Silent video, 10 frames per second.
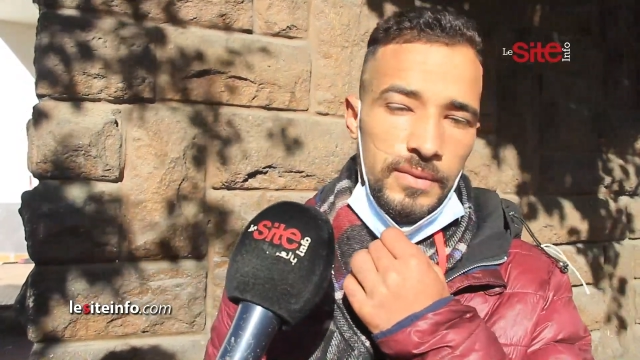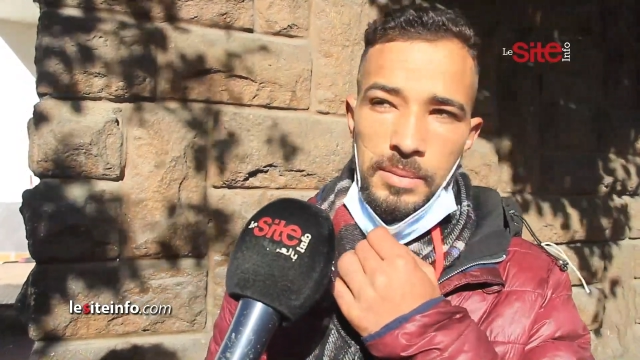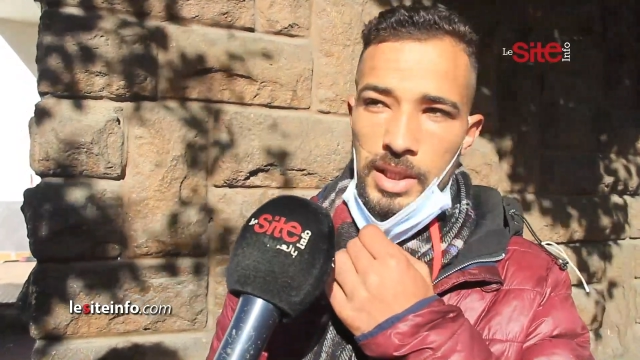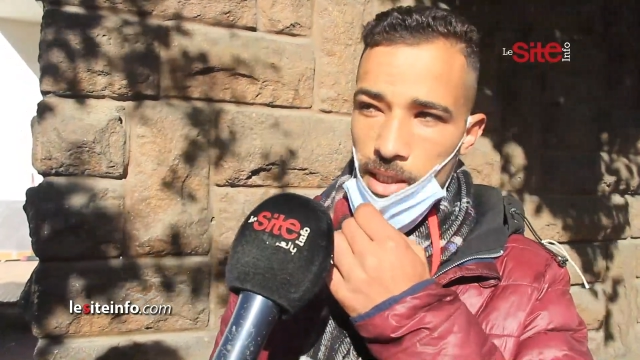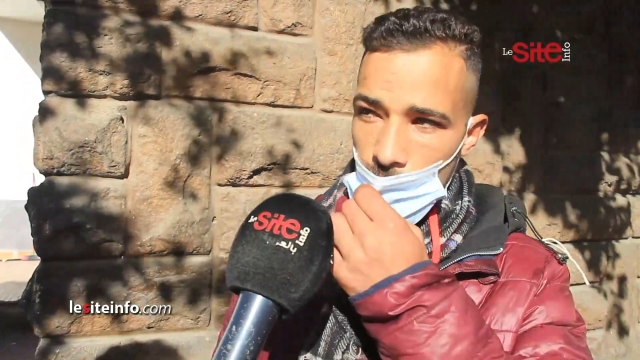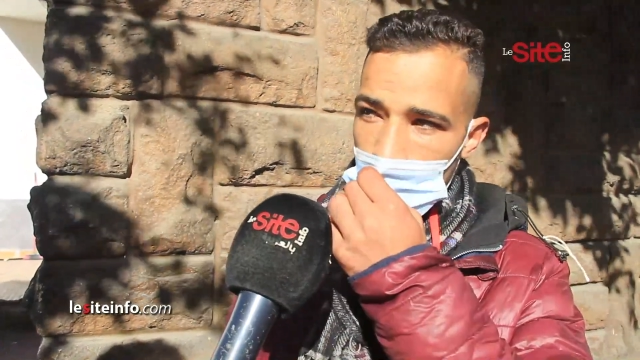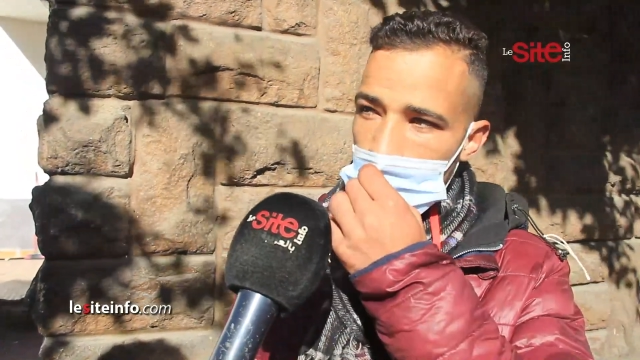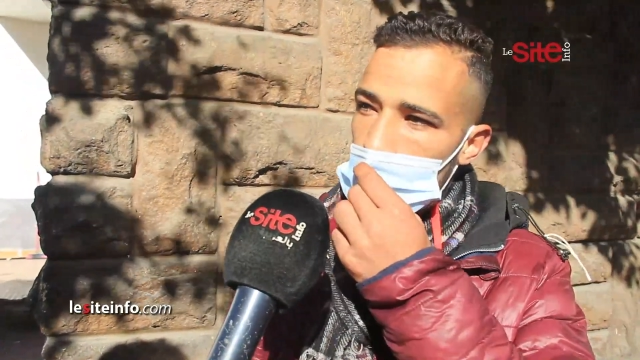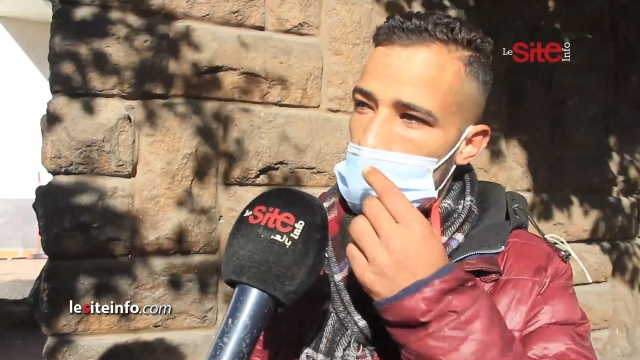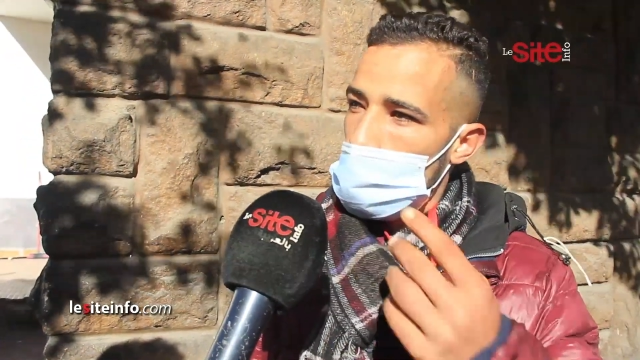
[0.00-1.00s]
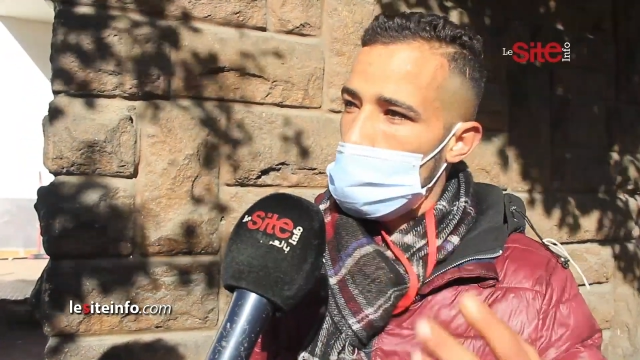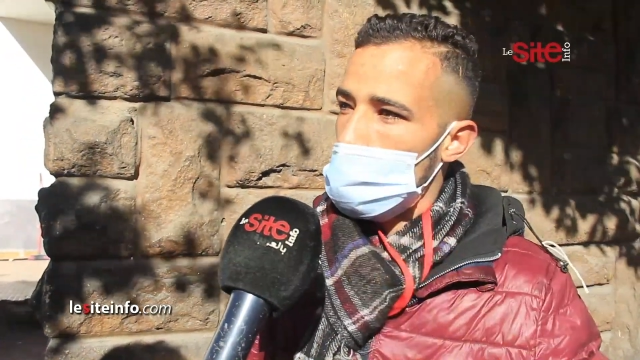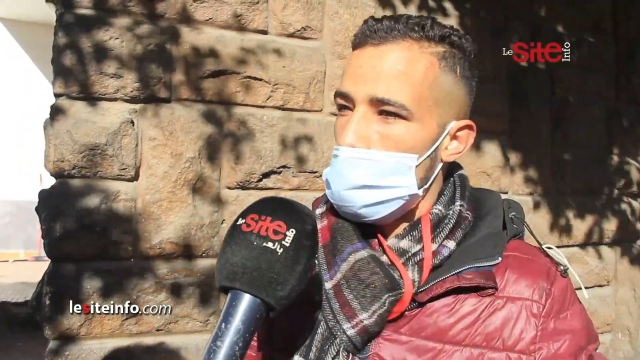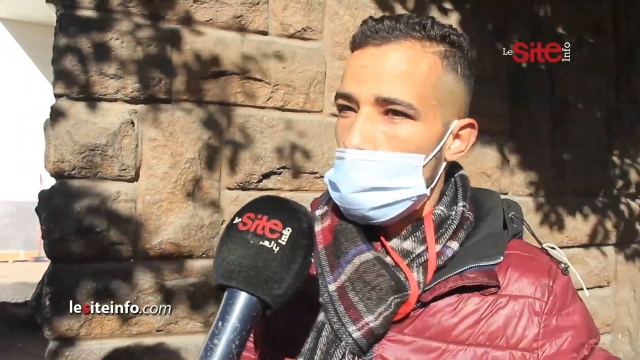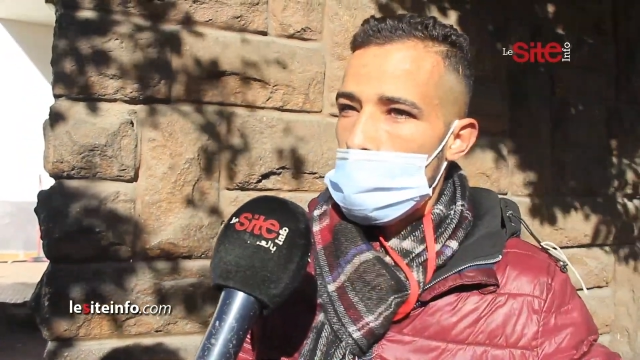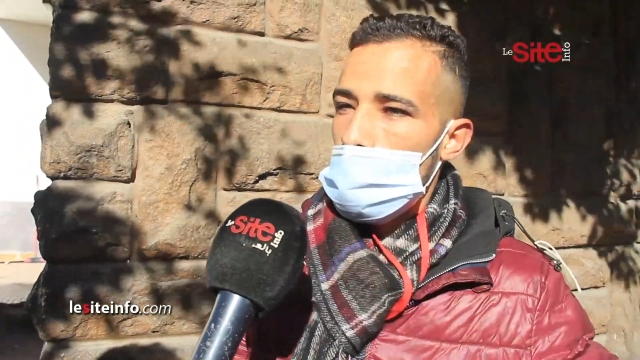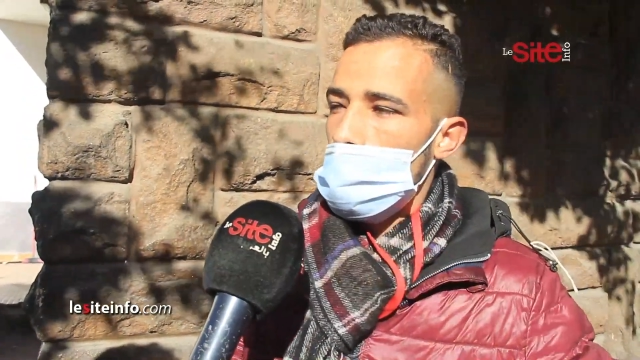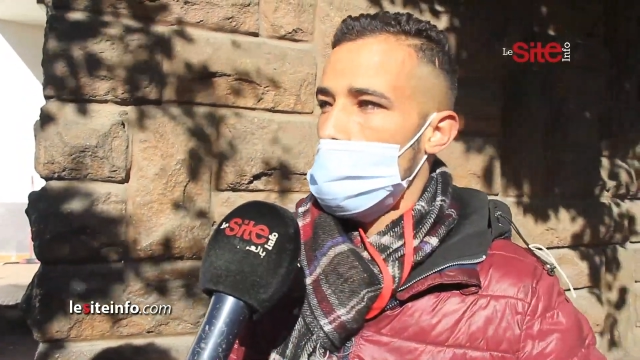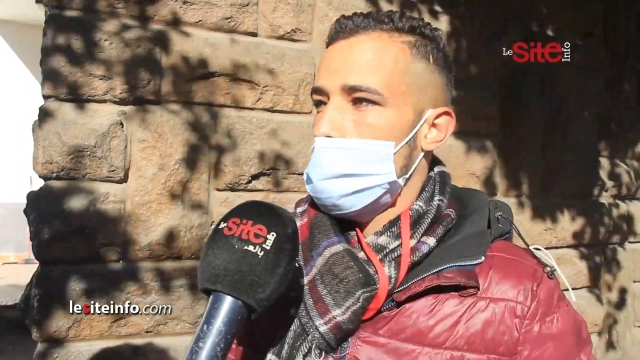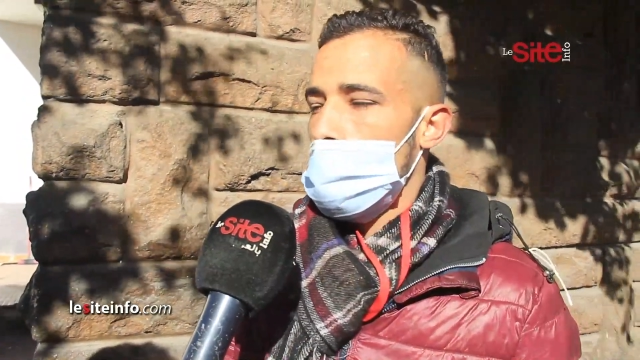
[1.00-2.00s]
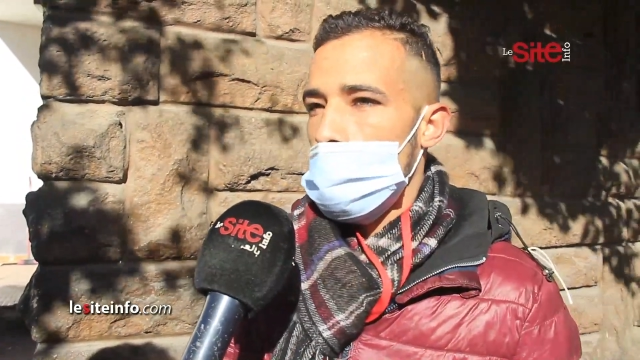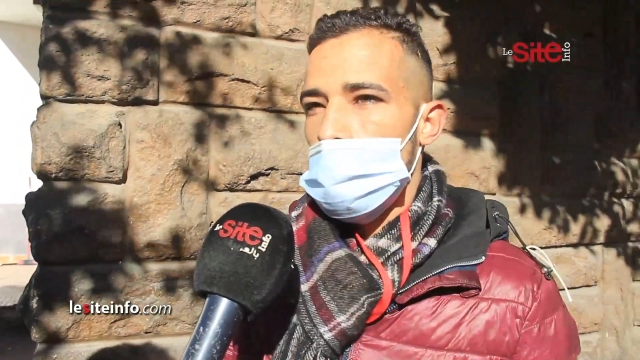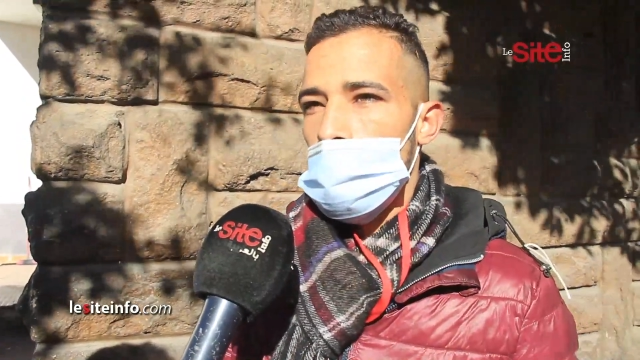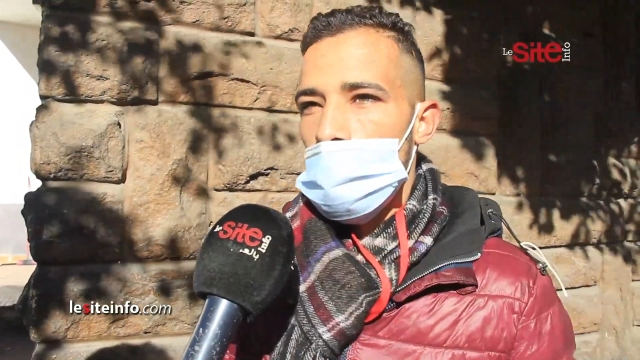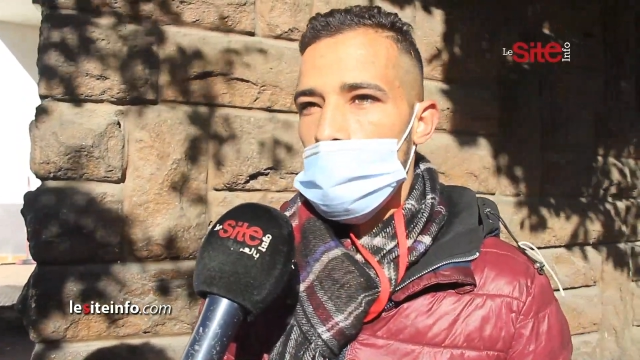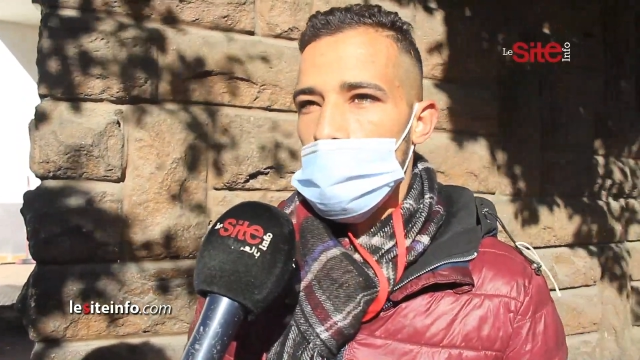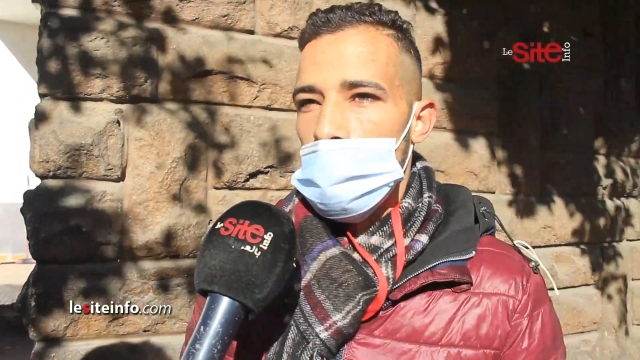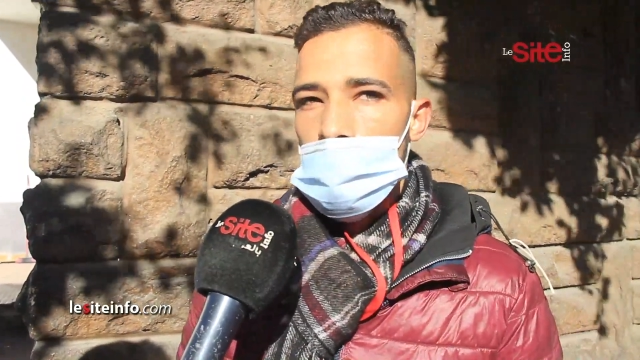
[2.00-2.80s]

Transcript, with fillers: فهمتيني ودابا راه ما لقيت لا خدمه لا شي